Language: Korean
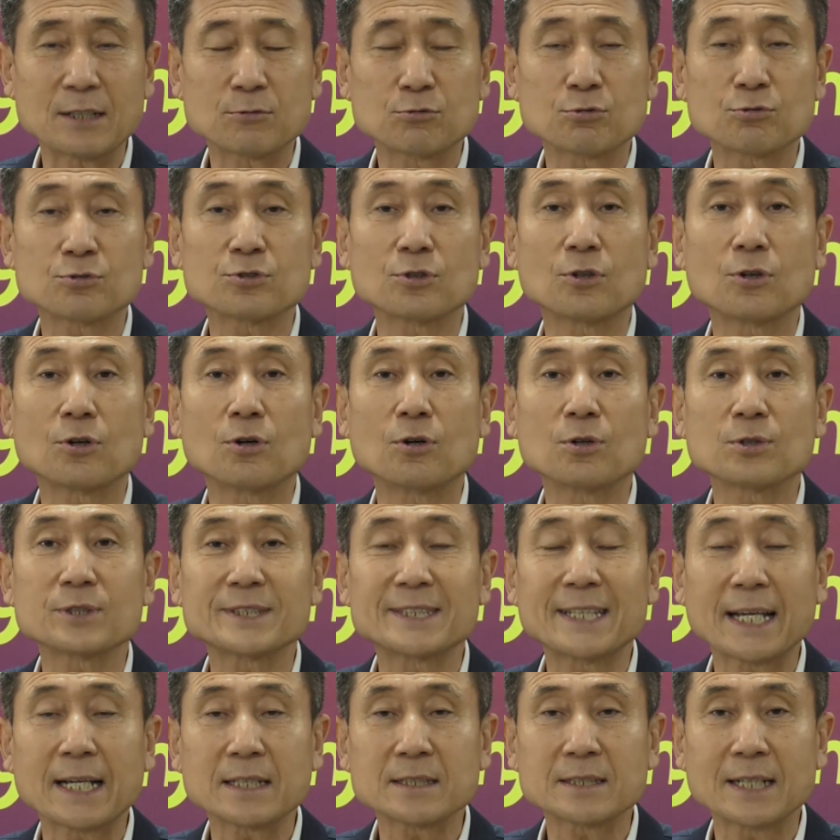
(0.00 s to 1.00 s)
수소
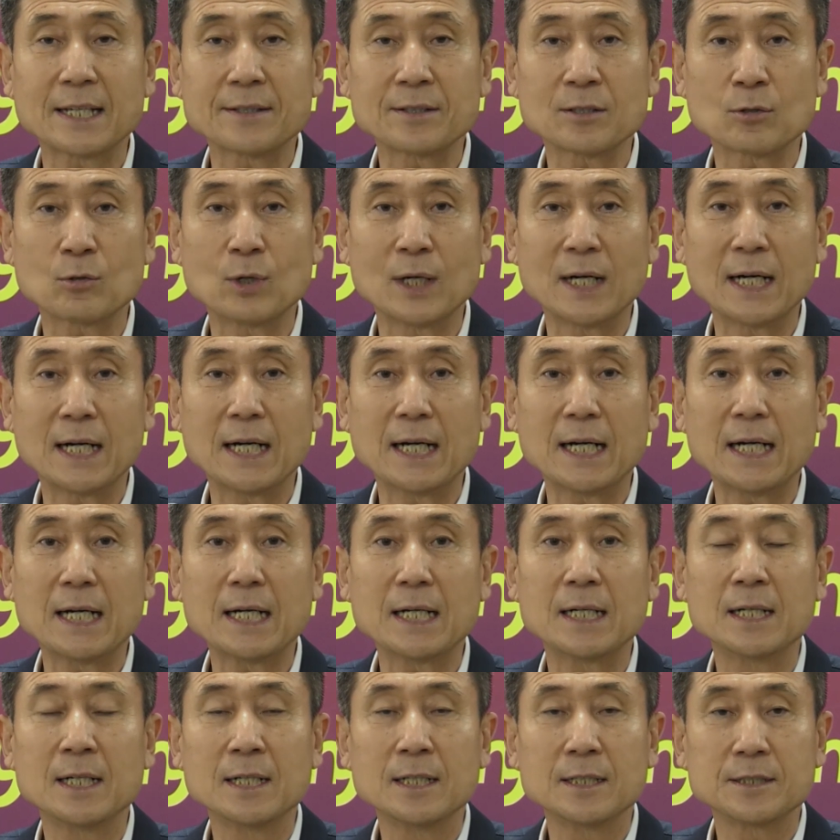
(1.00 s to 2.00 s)

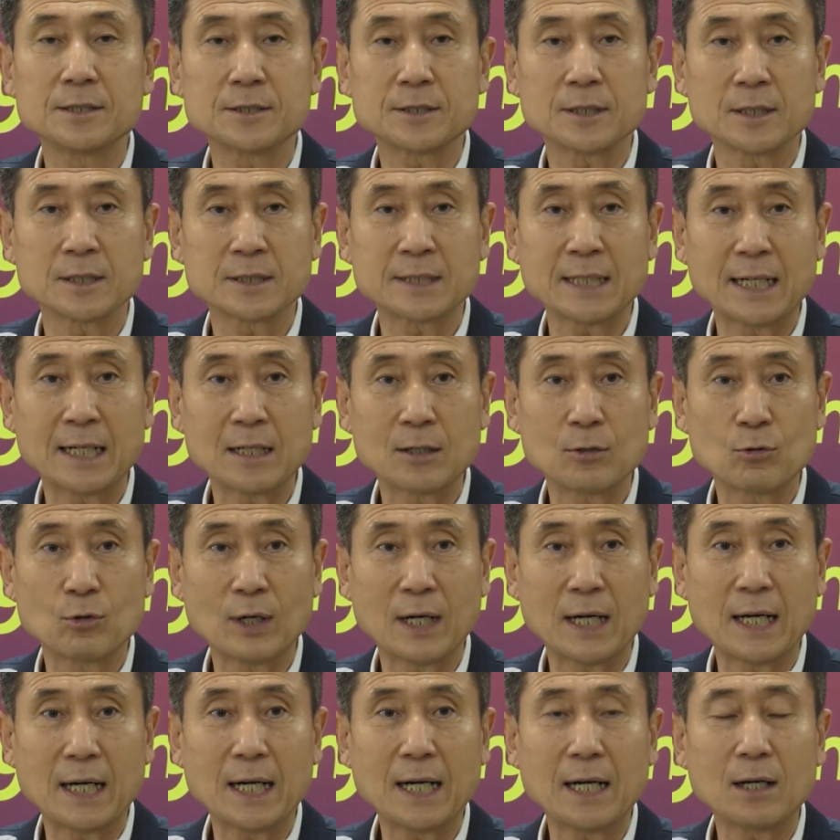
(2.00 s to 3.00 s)
생산과
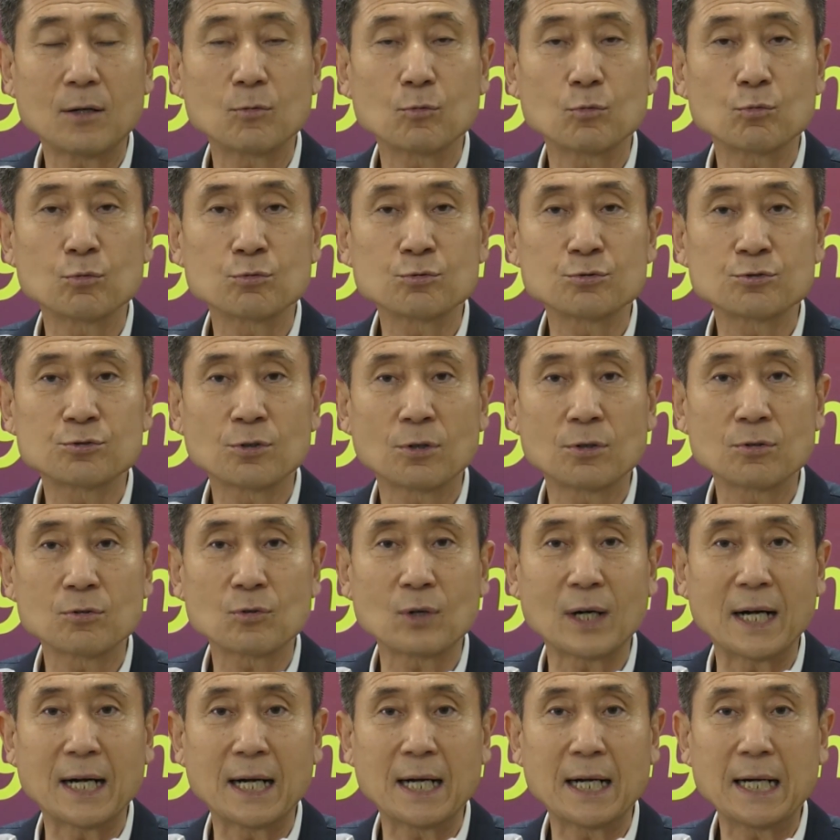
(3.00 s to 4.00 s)
저장과
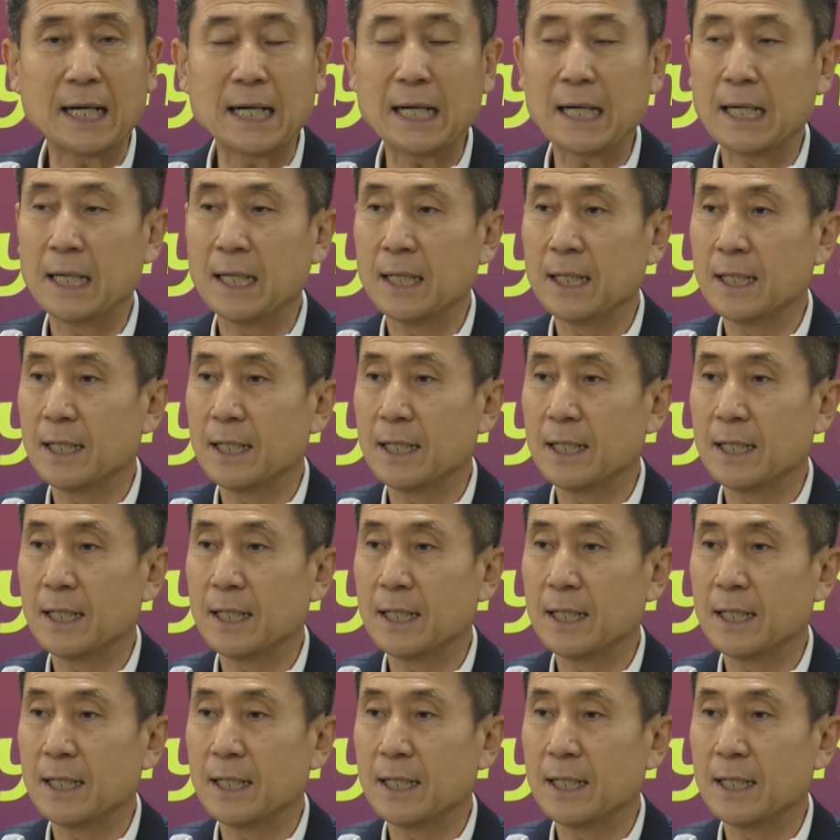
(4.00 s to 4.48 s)
운송과